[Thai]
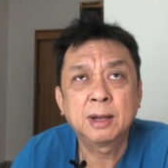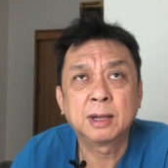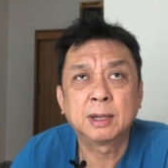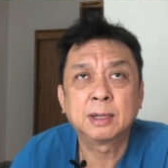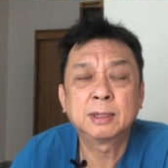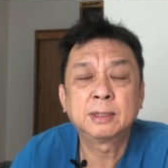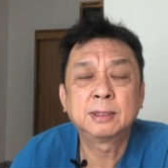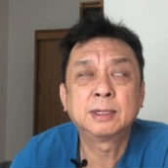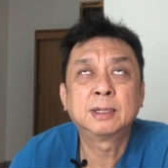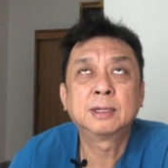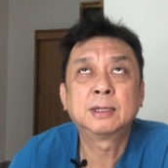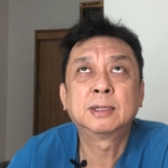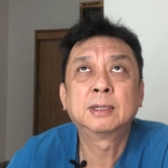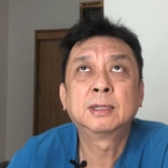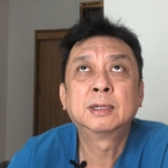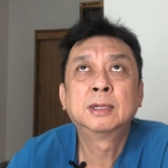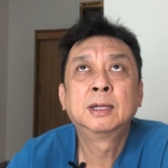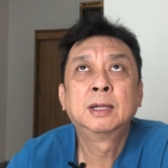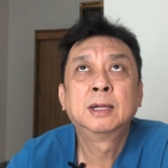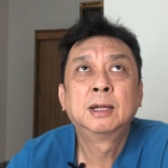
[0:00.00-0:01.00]
อะนะ
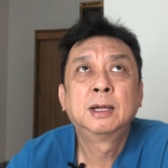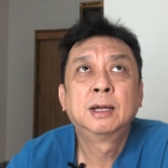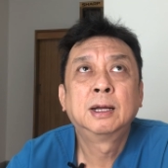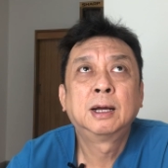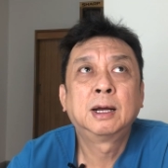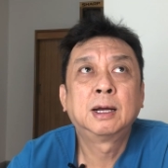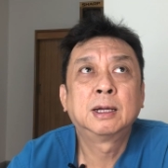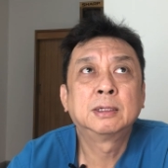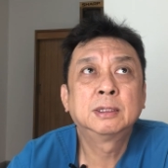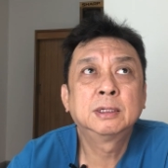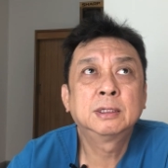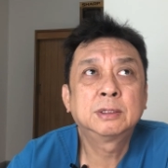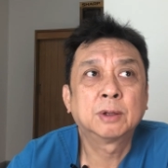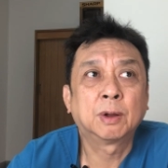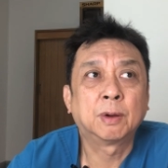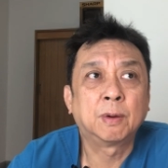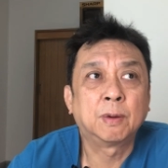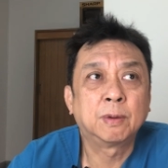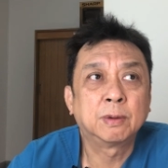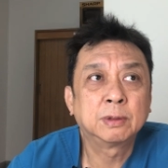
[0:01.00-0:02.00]
อันที่ส
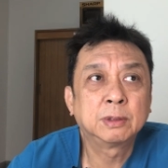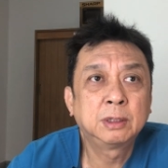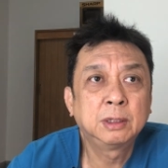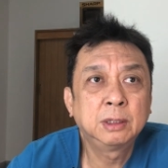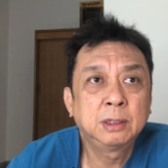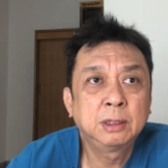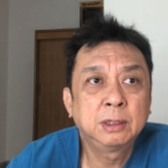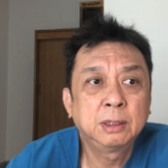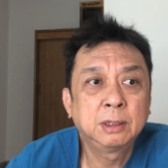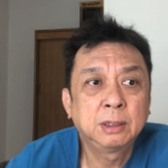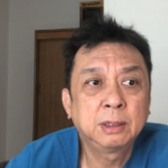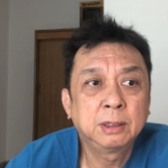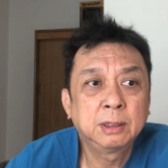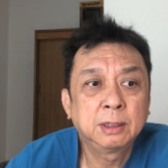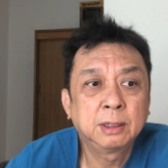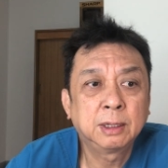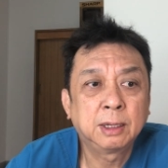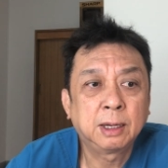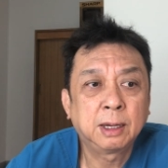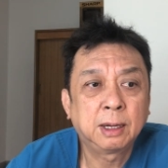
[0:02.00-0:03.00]
องที่
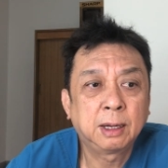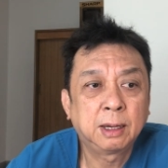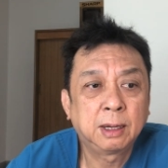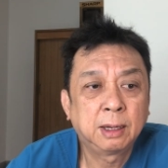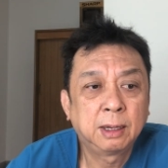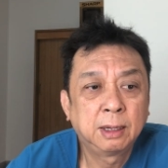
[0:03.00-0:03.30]
อ่า